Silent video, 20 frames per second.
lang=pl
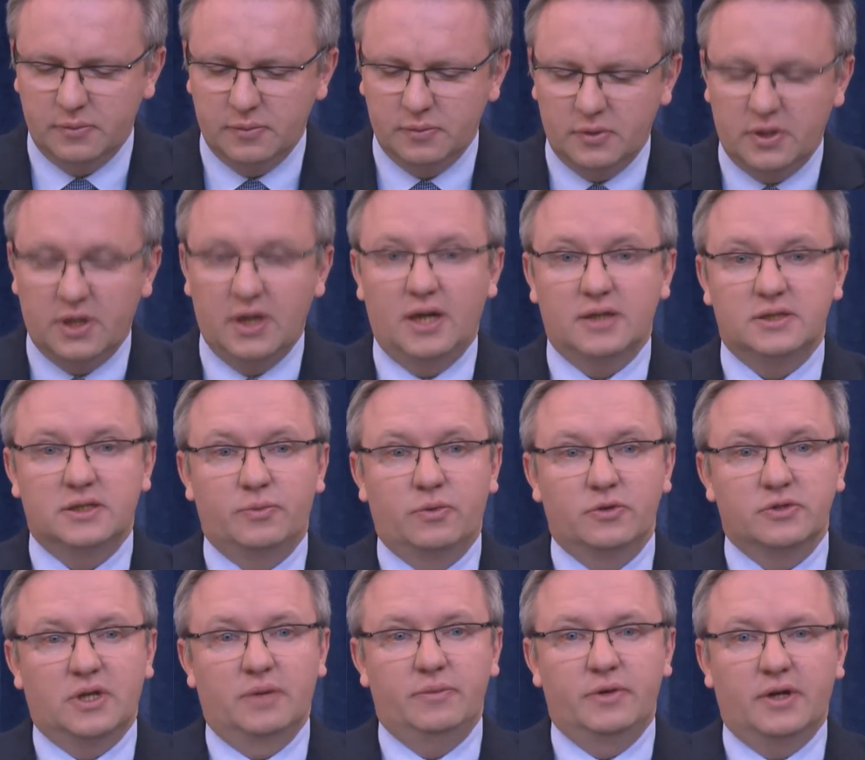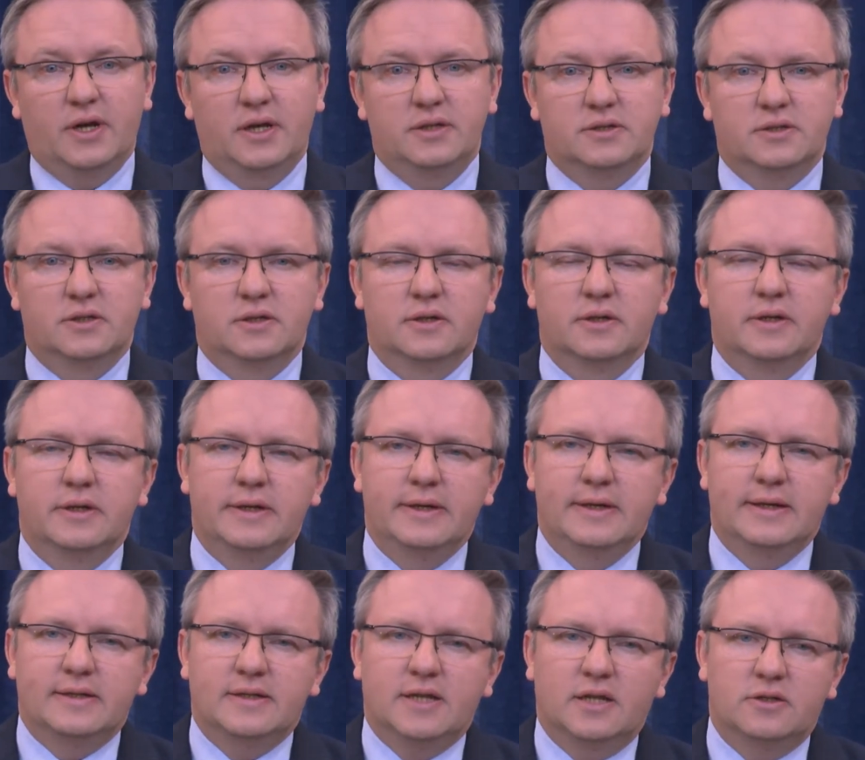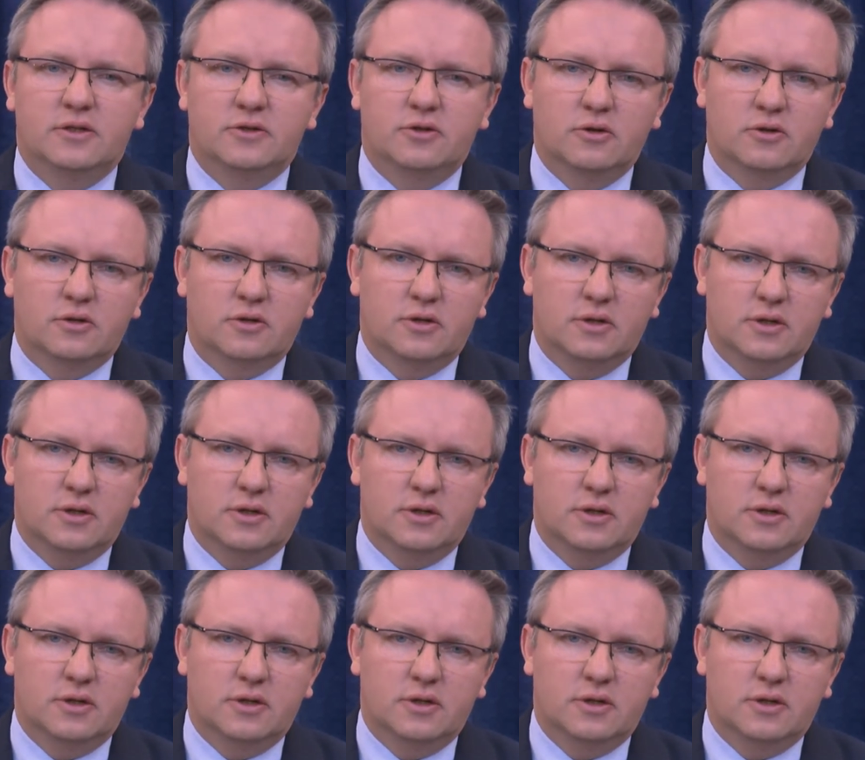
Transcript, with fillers: relacji polsko-amerykańskich na ten rok